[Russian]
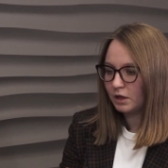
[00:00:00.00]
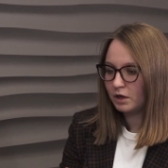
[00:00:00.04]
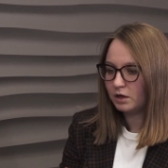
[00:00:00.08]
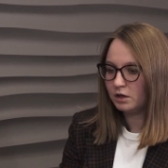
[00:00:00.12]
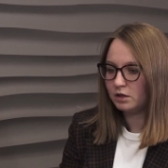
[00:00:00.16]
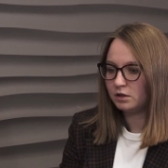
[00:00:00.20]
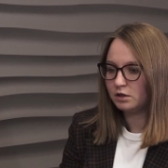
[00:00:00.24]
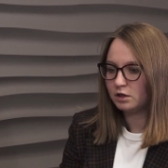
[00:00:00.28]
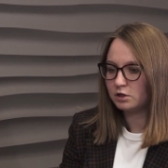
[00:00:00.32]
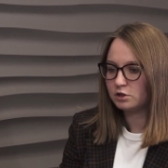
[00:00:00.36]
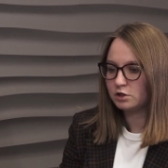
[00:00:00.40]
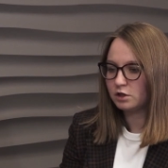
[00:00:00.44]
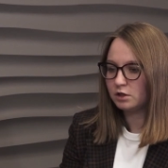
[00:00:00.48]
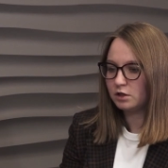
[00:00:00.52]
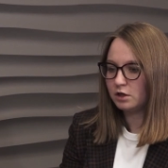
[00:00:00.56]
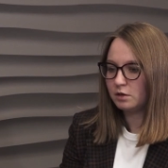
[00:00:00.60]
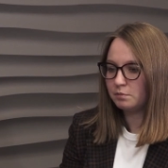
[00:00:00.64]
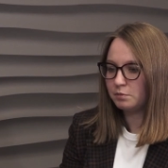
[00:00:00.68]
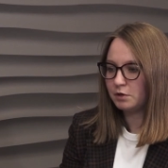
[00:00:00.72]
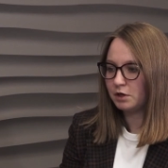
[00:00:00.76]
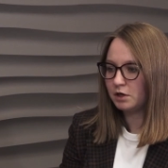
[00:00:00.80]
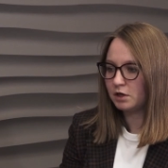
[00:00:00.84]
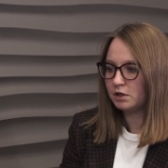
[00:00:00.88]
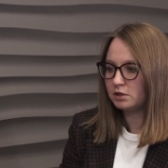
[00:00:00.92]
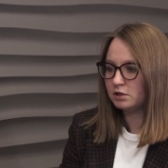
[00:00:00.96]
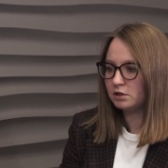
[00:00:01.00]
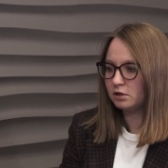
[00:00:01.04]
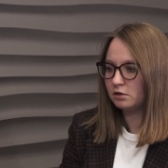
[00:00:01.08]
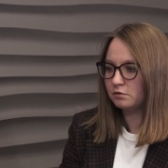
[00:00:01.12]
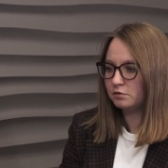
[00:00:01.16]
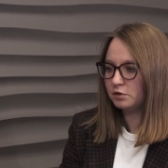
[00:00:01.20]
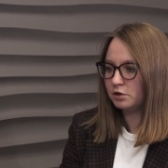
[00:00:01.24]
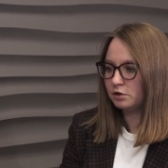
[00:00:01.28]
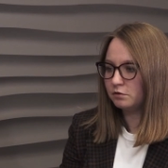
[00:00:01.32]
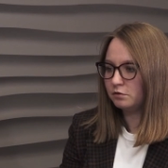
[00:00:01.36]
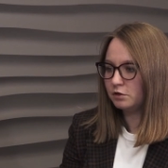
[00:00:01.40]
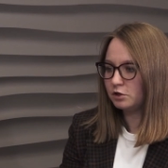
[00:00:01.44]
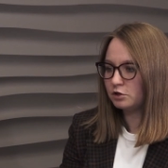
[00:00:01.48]
и даже когда я приходила
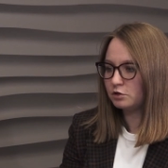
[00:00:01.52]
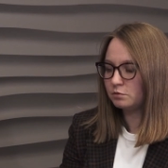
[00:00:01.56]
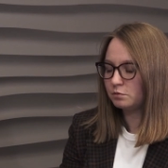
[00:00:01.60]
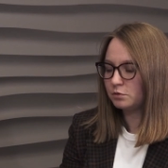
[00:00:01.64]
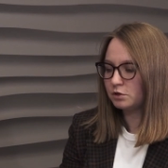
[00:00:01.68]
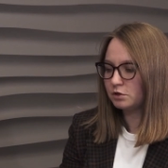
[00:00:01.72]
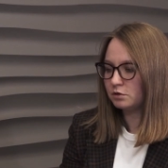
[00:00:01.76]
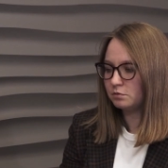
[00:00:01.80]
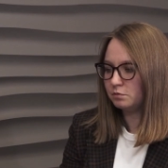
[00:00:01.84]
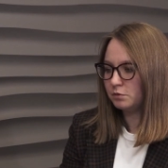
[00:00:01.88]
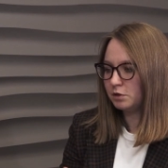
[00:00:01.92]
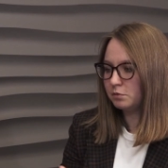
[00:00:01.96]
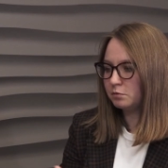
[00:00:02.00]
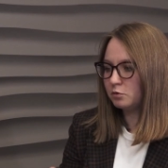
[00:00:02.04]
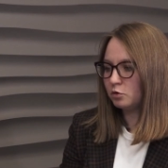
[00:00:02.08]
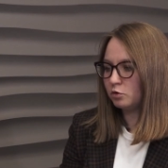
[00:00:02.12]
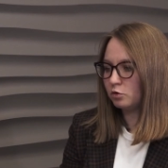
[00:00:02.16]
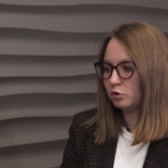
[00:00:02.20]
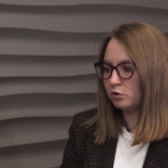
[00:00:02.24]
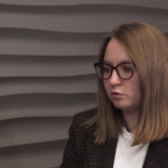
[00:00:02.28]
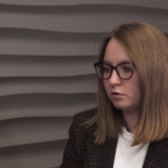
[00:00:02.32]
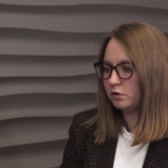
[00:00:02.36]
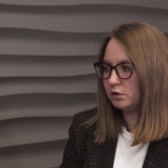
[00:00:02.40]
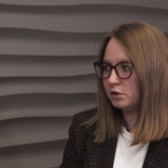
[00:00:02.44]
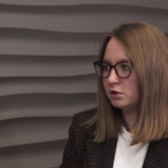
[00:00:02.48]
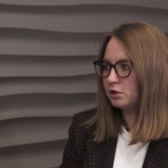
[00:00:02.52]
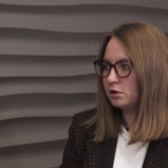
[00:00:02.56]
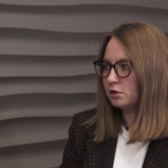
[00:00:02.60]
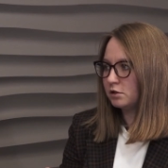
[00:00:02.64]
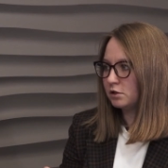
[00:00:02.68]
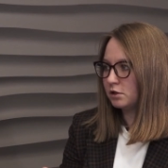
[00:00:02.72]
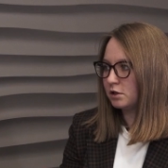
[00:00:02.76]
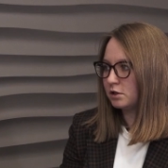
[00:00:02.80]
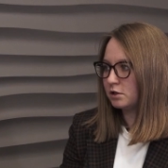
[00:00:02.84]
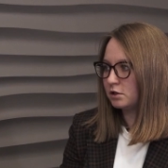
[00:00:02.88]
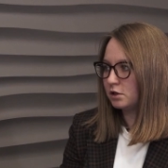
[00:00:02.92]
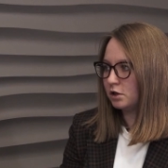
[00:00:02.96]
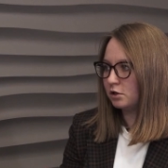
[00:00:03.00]
в недвижимость, мне мой руководитель
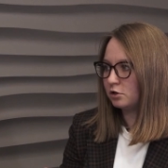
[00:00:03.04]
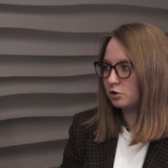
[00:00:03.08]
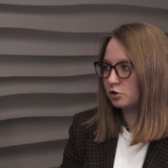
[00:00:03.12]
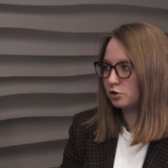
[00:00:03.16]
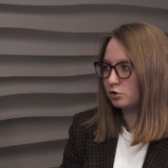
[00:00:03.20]
сказал,